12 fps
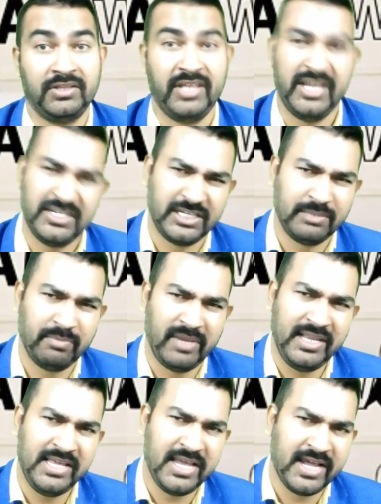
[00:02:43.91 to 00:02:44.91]
देश हित में
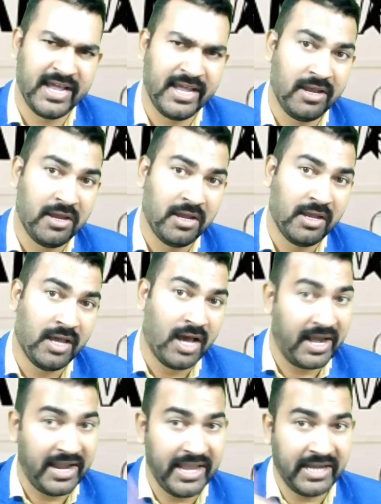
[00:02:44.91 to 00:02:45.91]
लिए गए
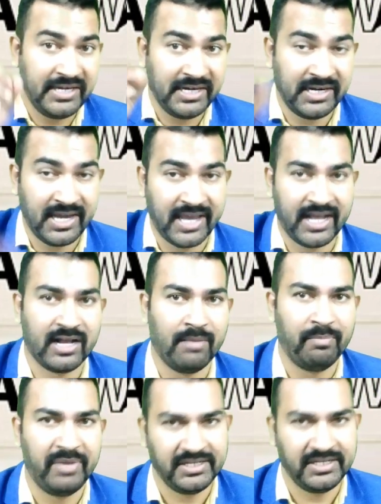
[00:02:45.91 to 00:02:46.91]
हर एक निर्णय का
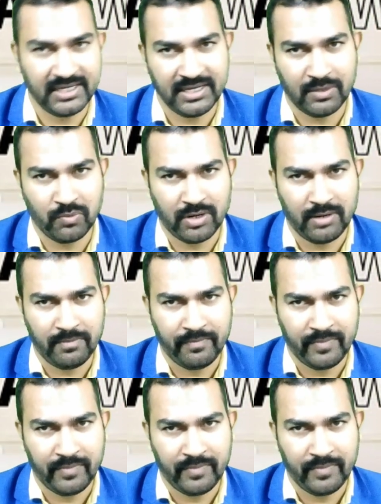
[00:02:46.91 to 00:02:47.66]
कंपैरिजन करूंगा